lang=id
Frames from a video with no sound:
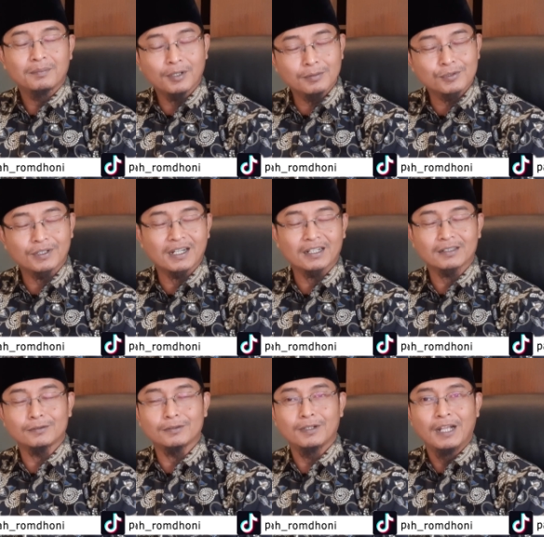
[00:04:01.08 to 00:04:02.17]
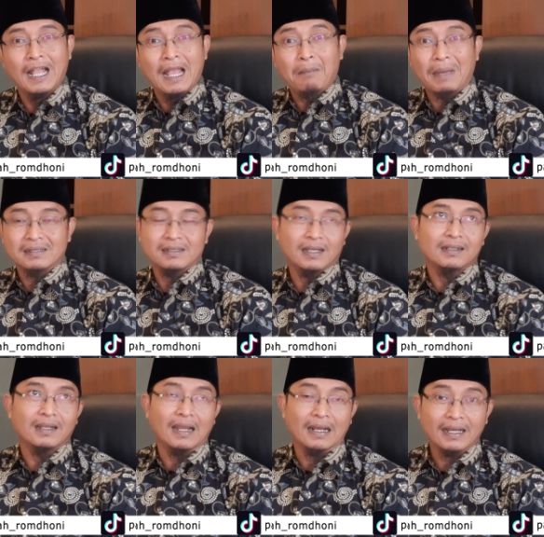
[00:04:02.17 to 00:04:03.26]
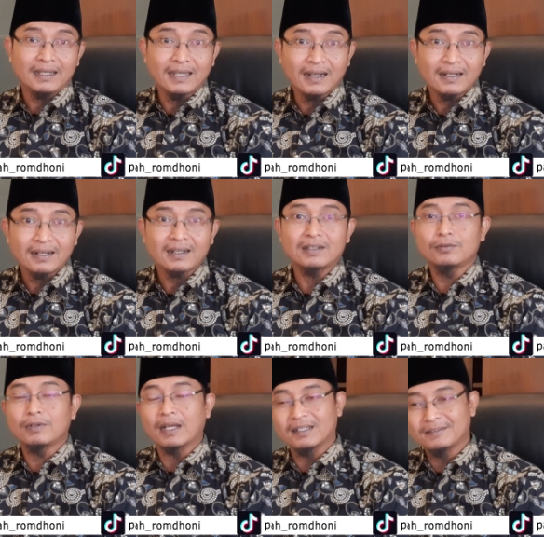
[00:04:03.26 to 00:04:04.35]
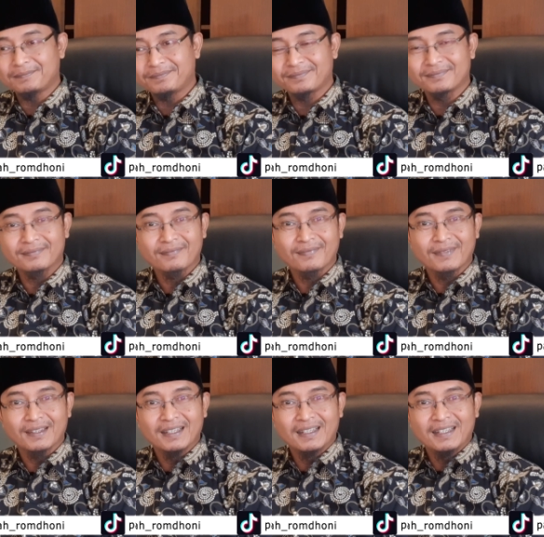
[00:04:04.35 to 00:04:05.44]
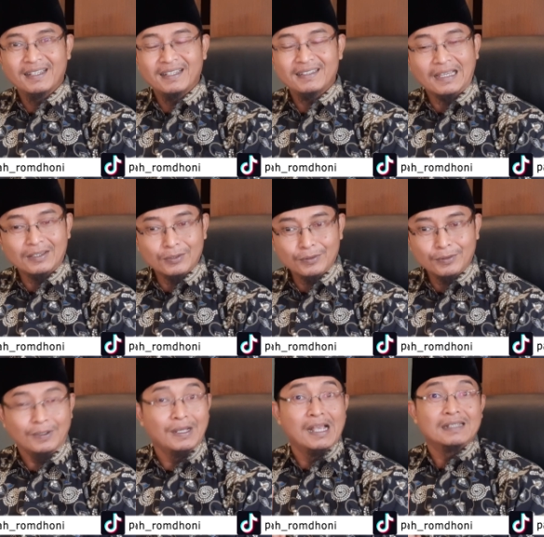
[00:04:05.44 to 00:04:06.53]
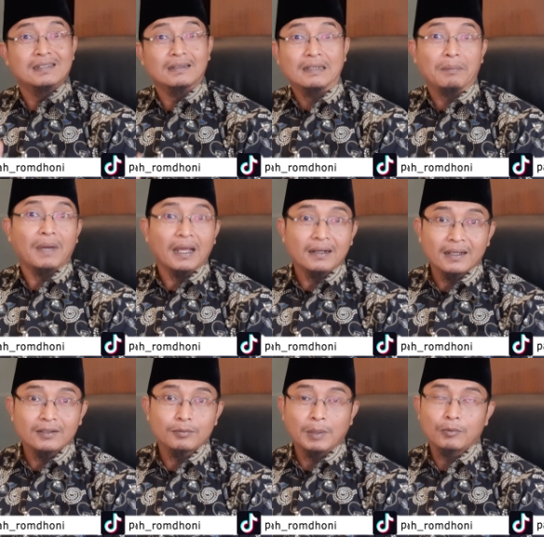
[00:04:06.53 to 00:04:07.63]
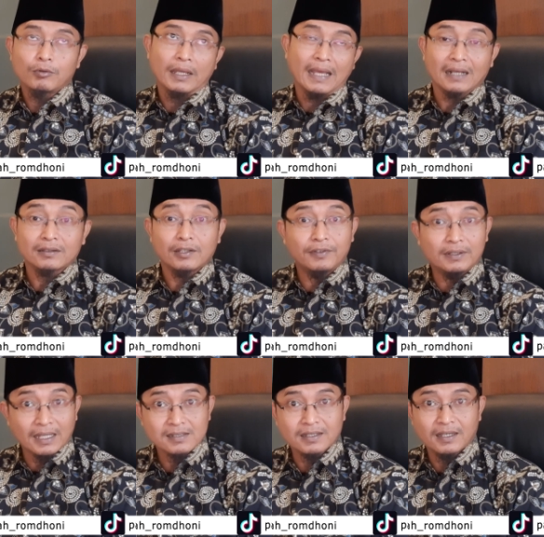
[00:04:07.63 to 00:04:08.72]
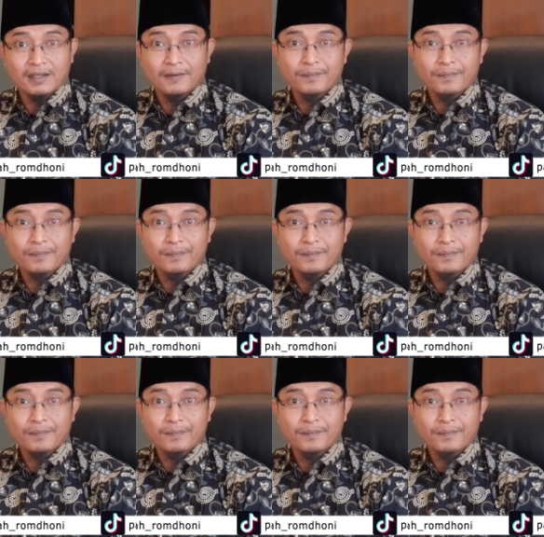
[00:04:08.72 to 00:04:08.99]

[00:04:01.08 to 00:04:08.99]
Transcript: Belum, saudaraku. Masih ada langkah yang kedua, yaitu setiap Anda itu memulai aktivitas, ya.